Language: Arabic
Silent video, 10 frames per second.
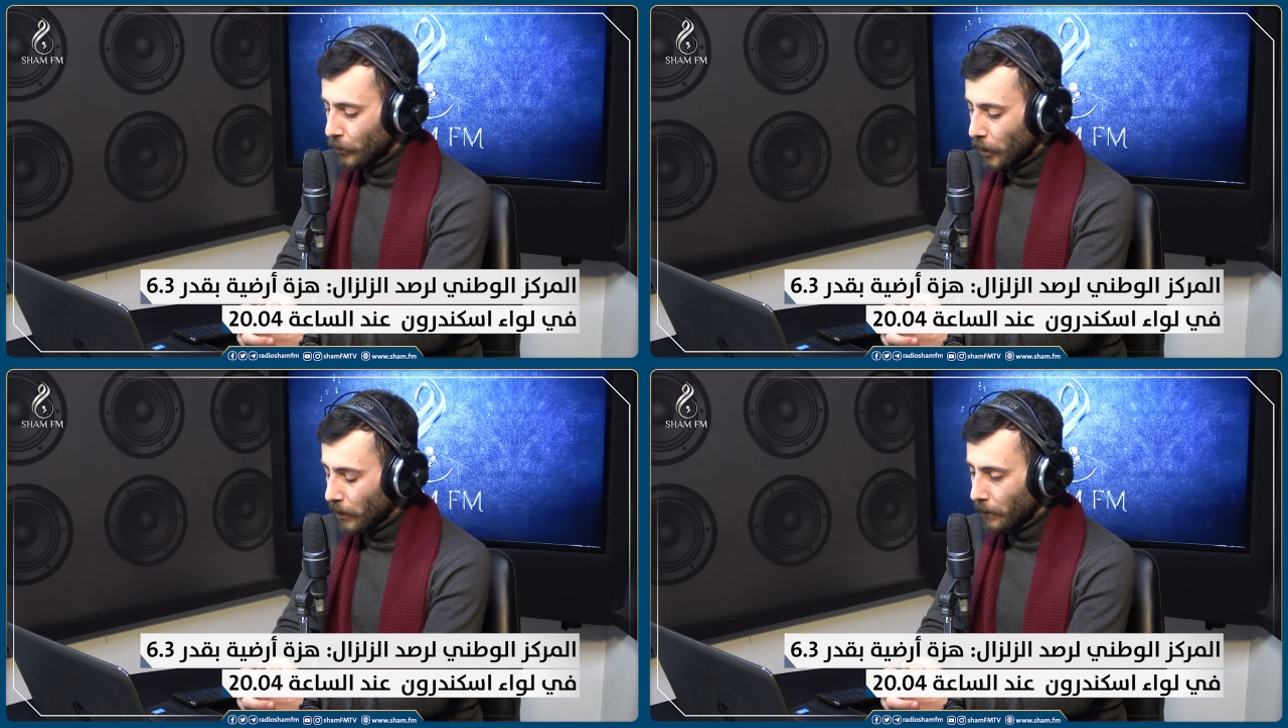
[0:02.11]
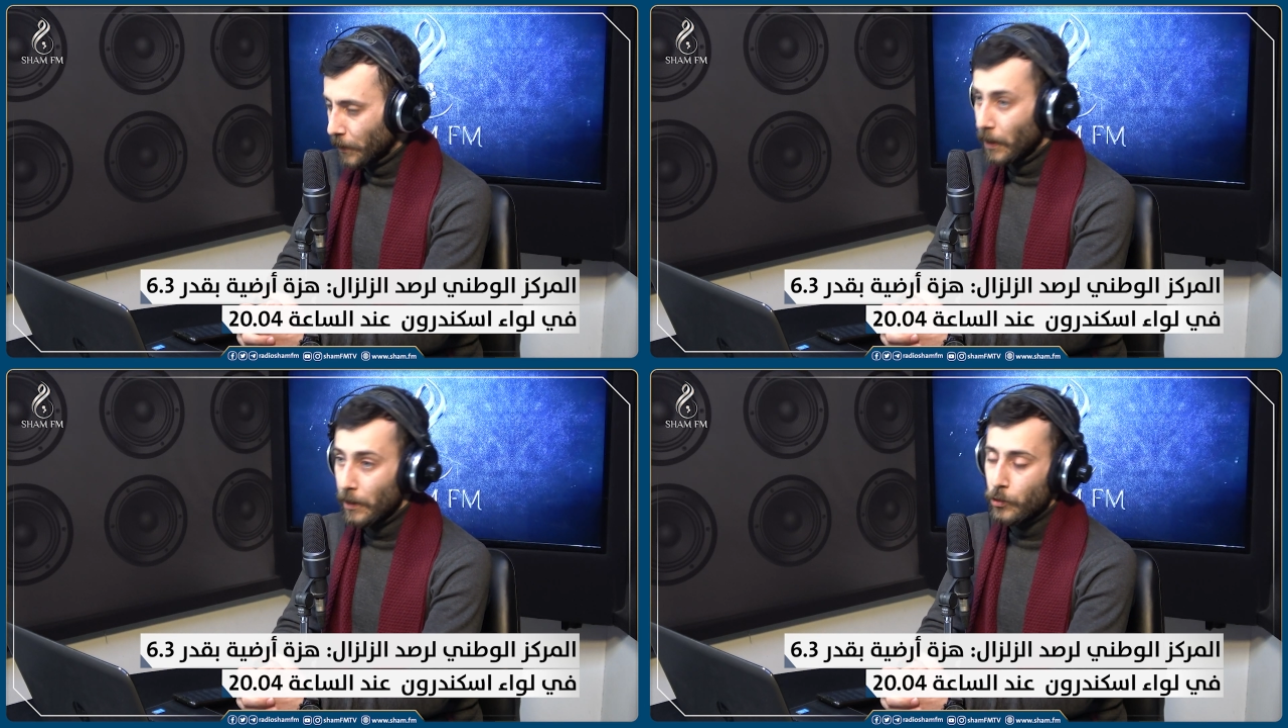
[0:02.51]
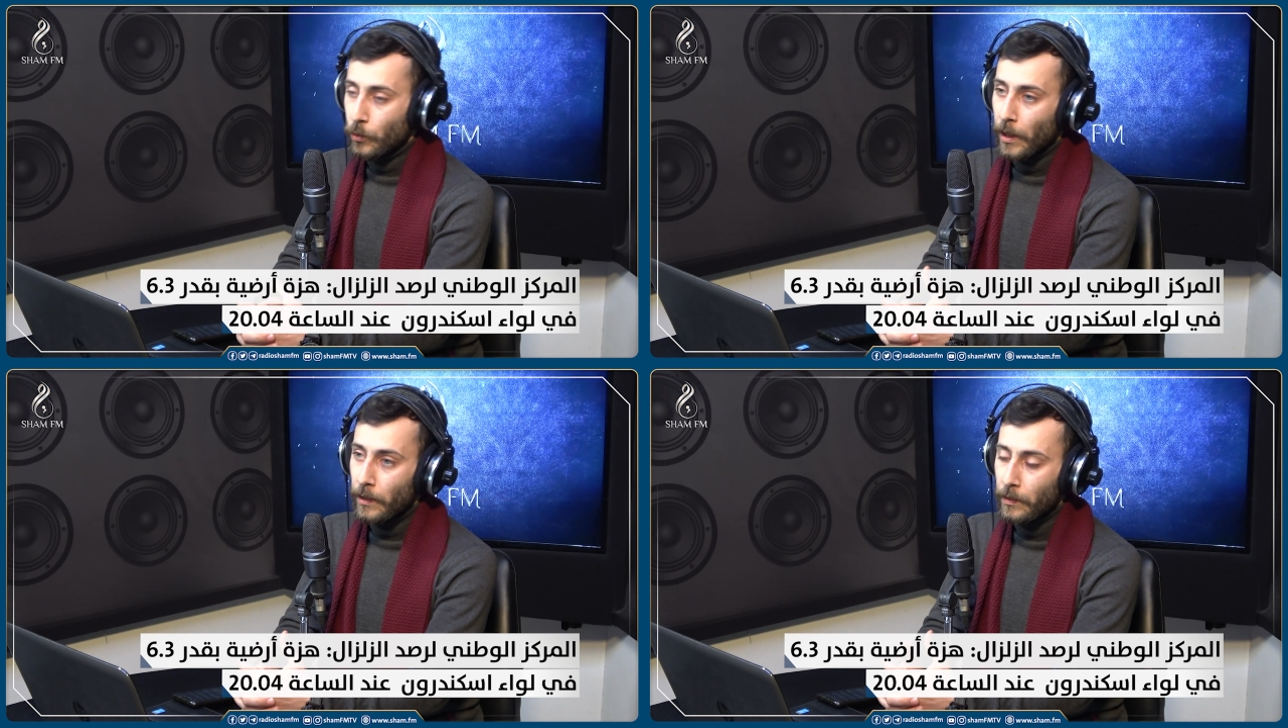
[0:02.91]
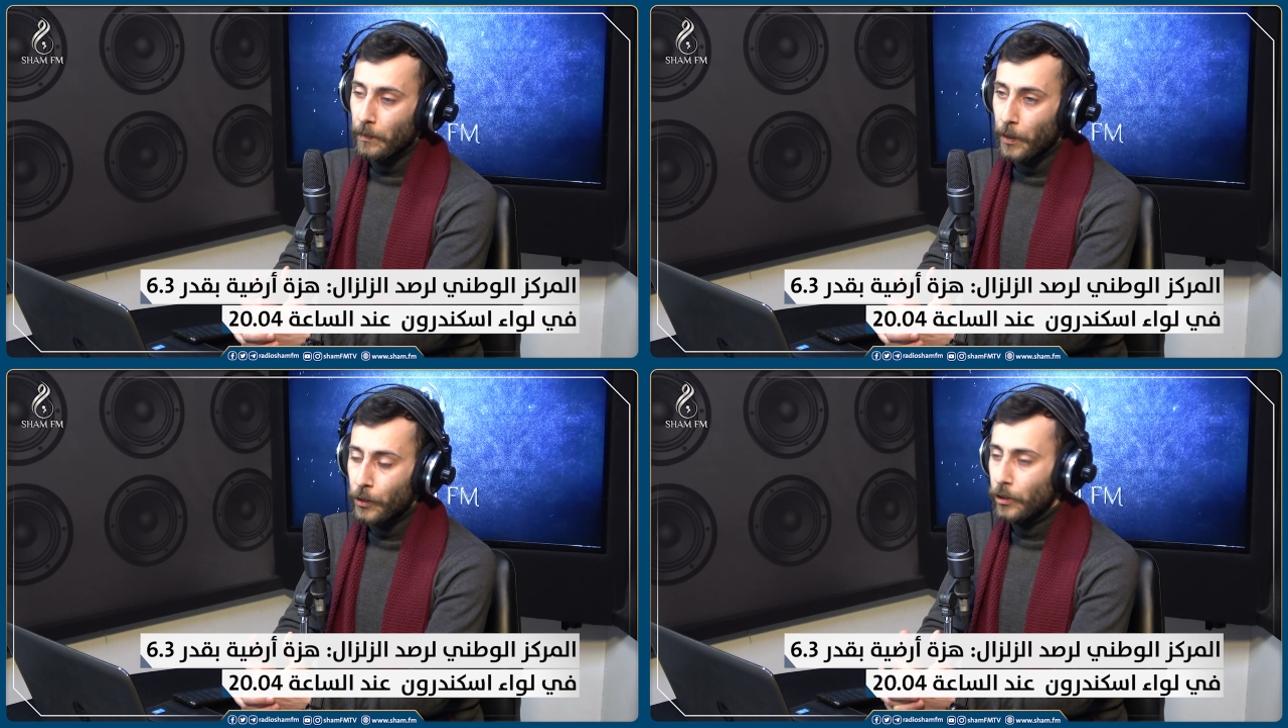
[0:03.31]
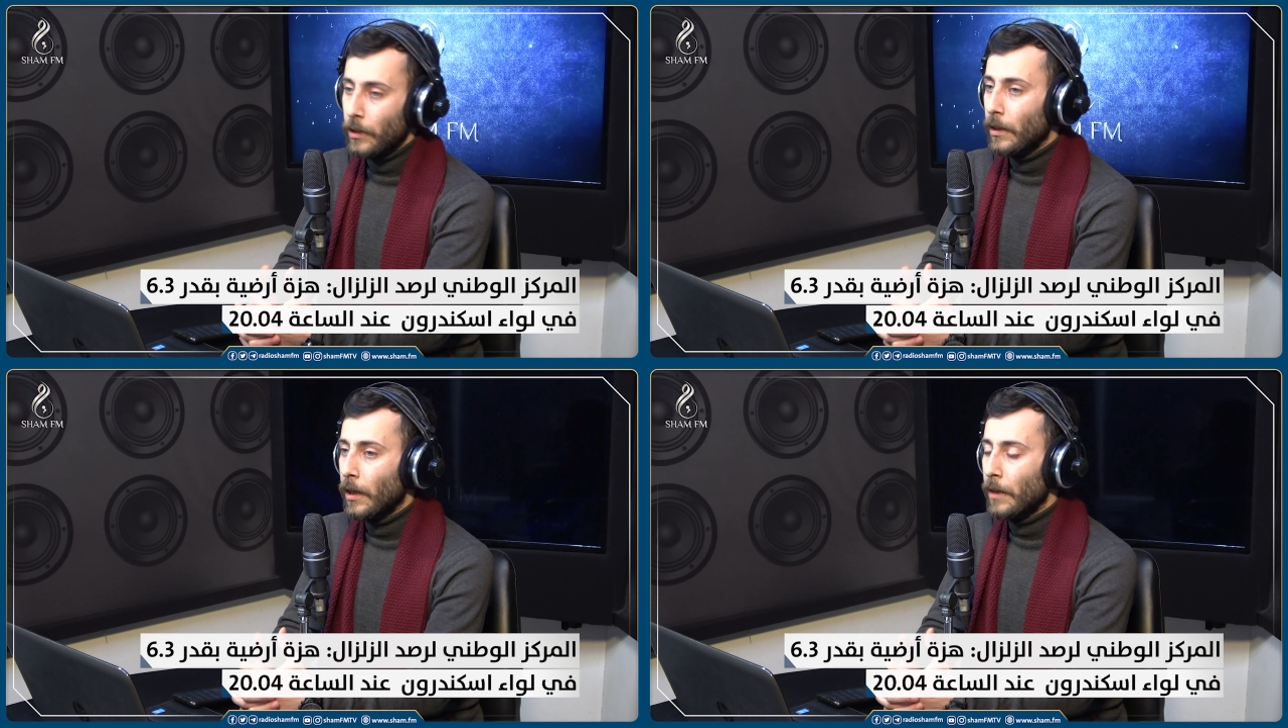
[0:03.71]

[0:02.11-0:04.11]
شعر بها سكان دمشق